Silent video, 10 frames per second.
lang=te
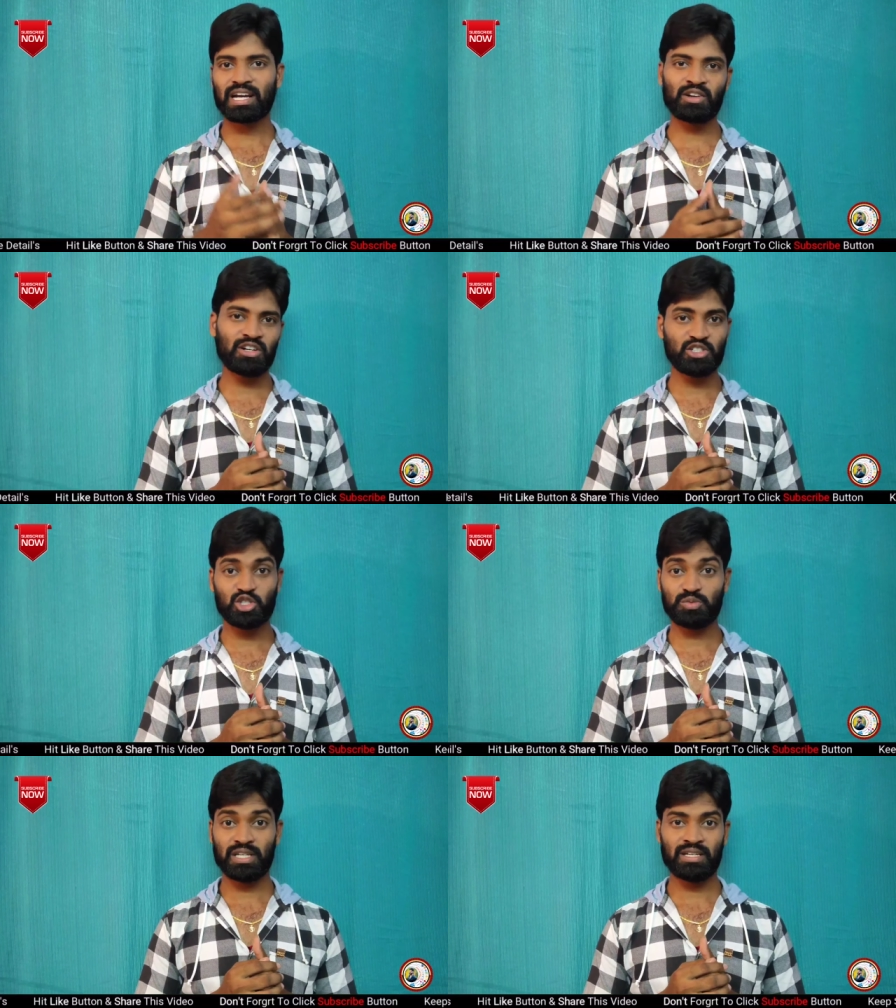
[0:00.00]
టెక్నాలజీ
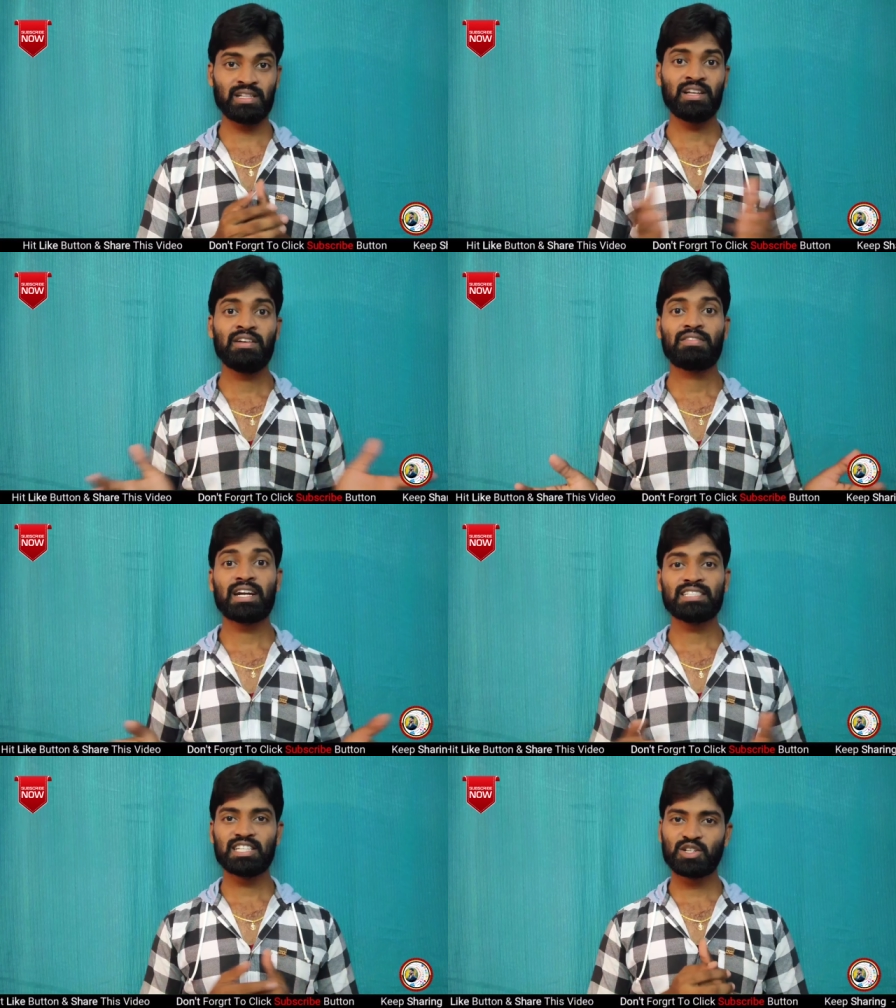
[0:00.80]
యూట్యూబ్ ఛానల్
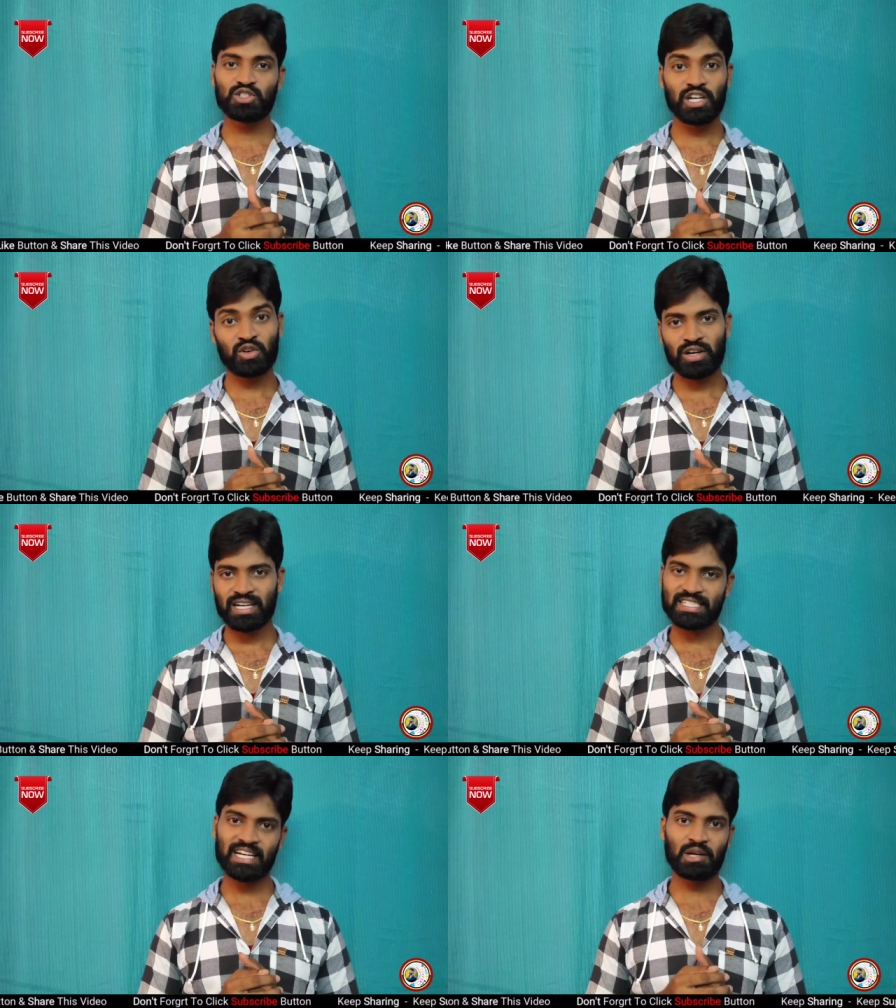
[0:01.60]
ఫ్రెండ్స్ ఈరోజు ఎన్నో
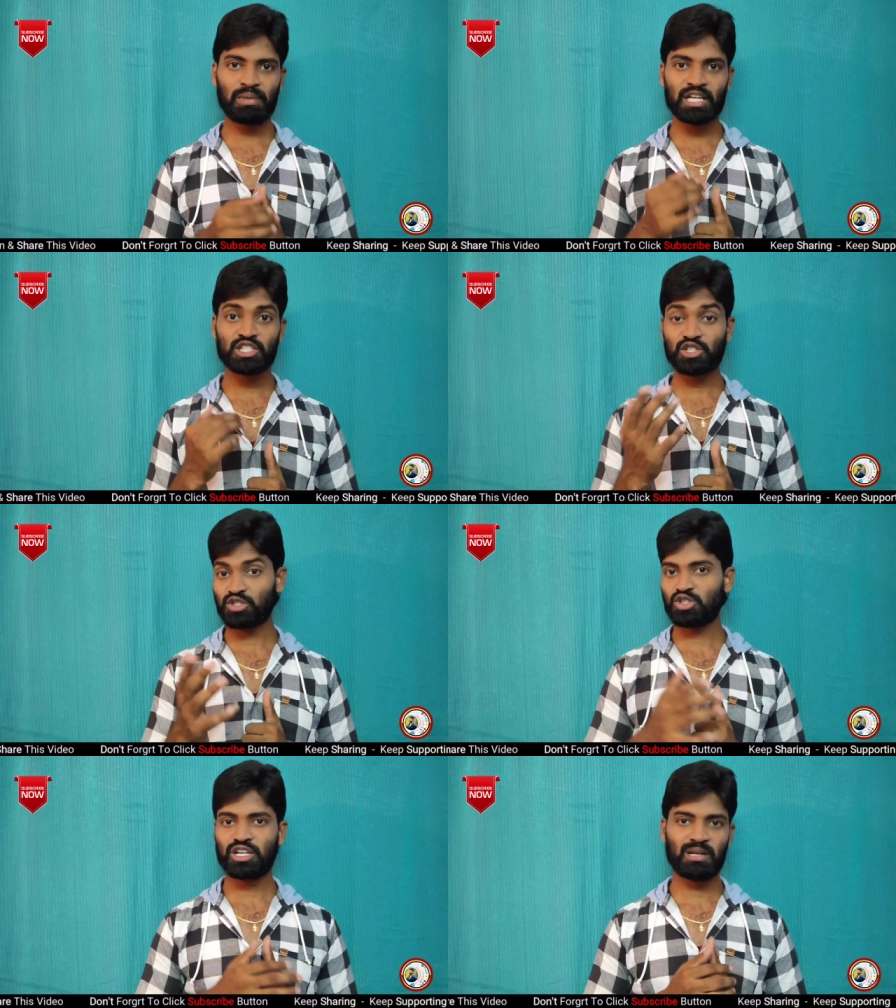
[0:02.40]
ఇంట్రెస్టింగ్ అండ్ బ్లాస్టింగ్
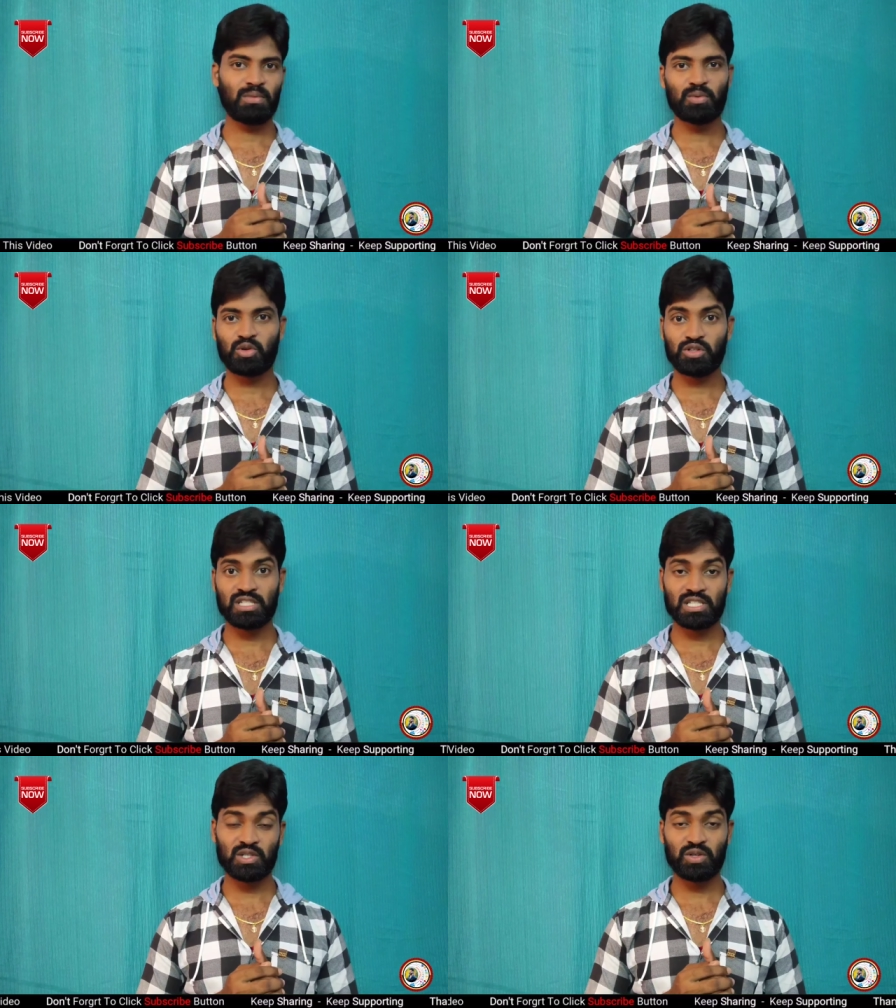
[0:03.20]
న్యూస్తో నేను మీ ముందుకు
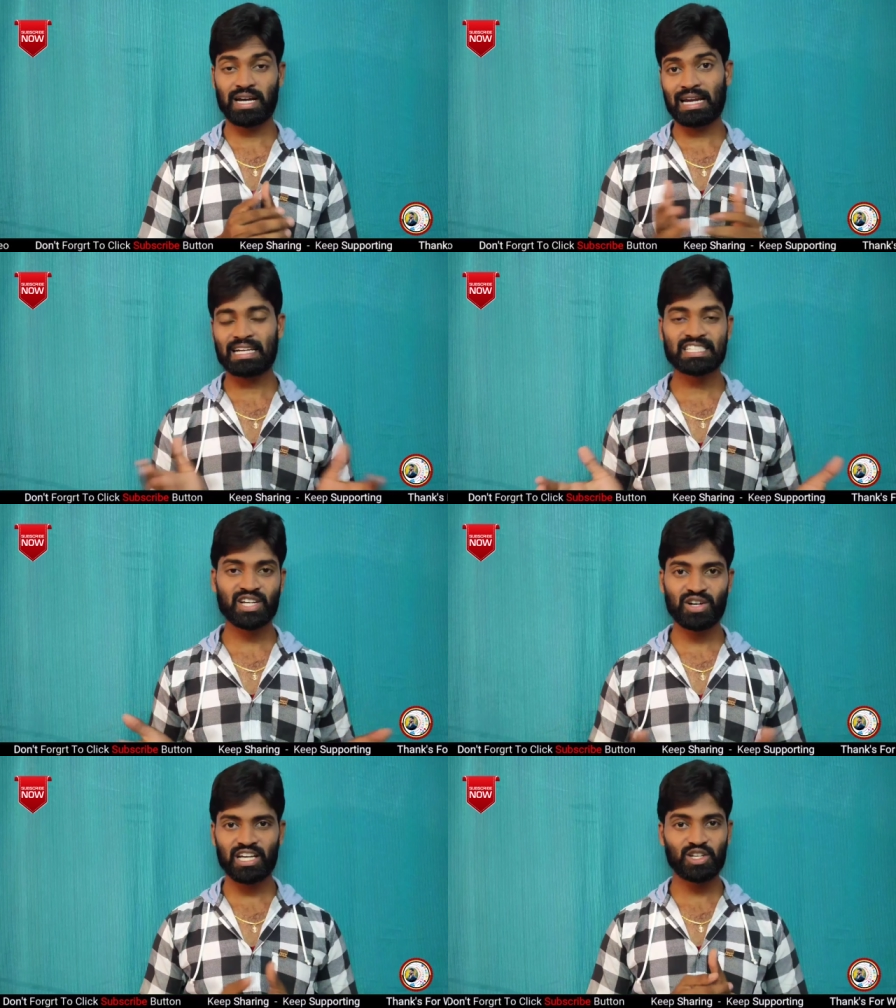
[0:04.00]
వచ్చేసాను ఇక లేట్
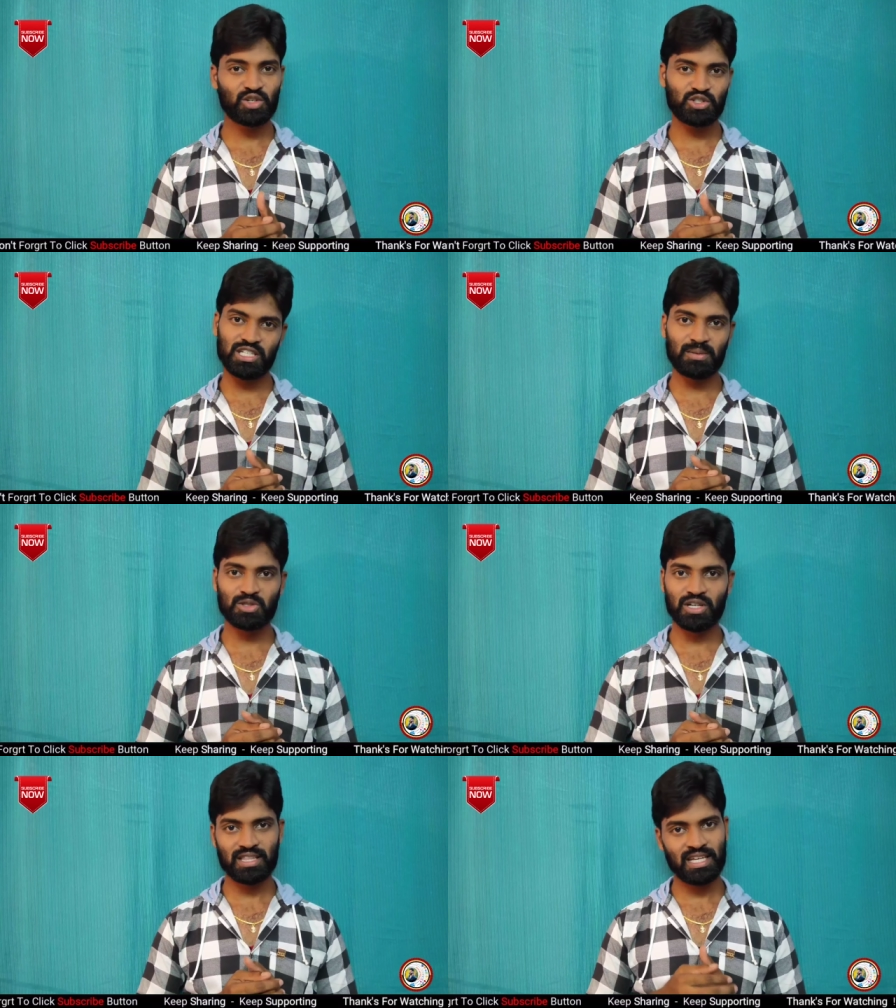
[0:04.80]
చేయకుండా ఈరోజు ఈ
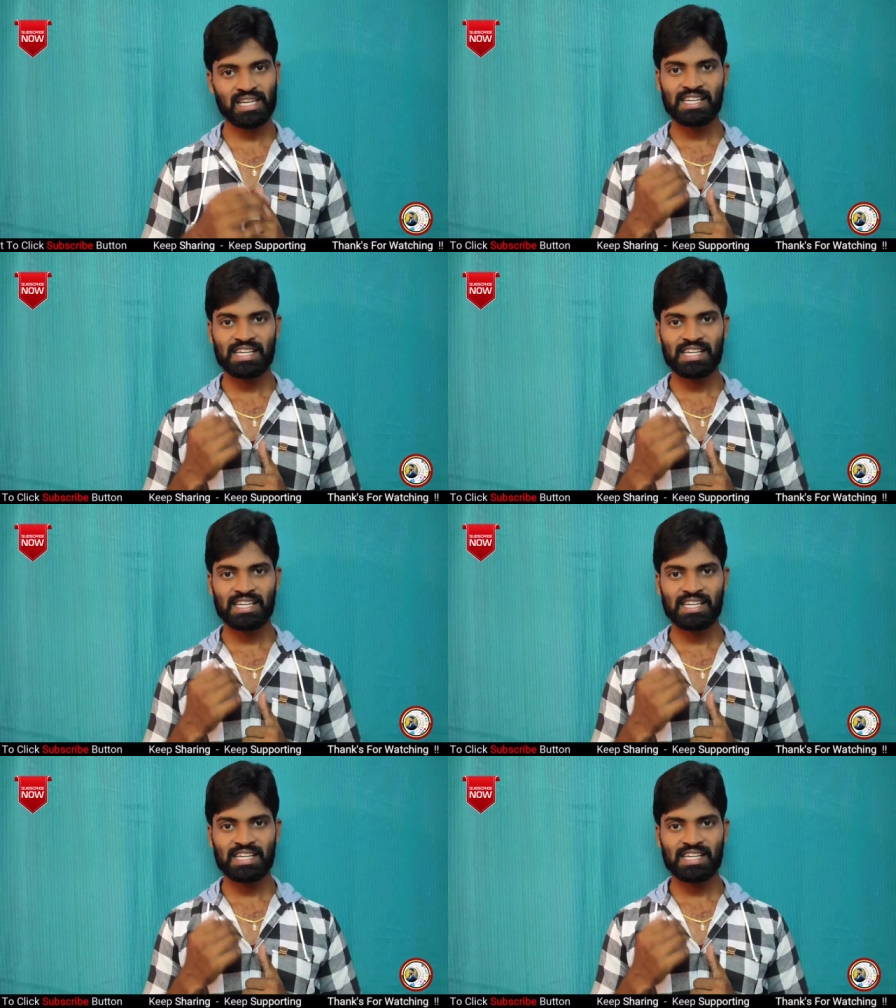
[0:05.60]
ఎపిసోడ్ అయితే